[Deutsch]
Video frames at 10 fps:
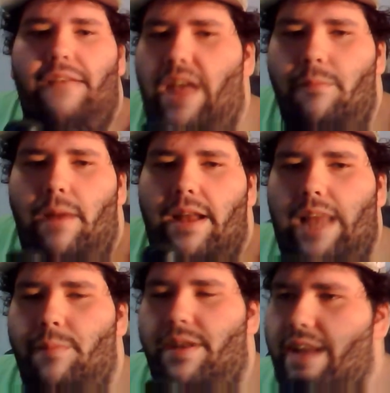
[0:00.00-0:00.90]
Wenn man
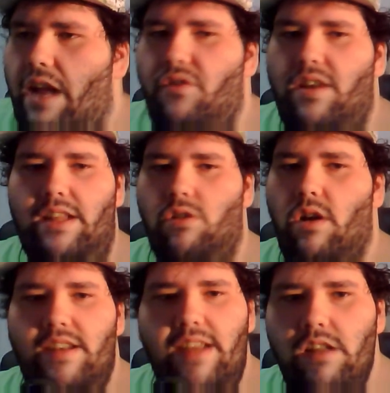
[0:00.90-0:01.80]
damit Geld verdient,
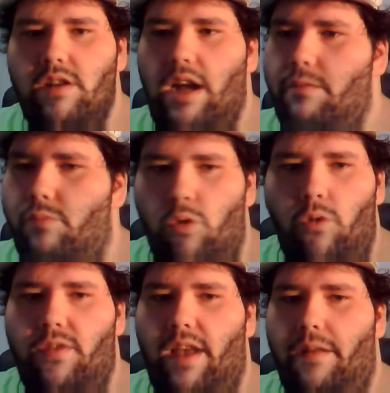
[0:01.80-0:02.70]
sogar TikTok kann ein
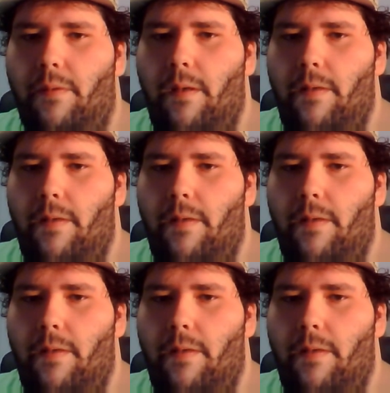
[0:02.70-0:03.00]
Beruf sein.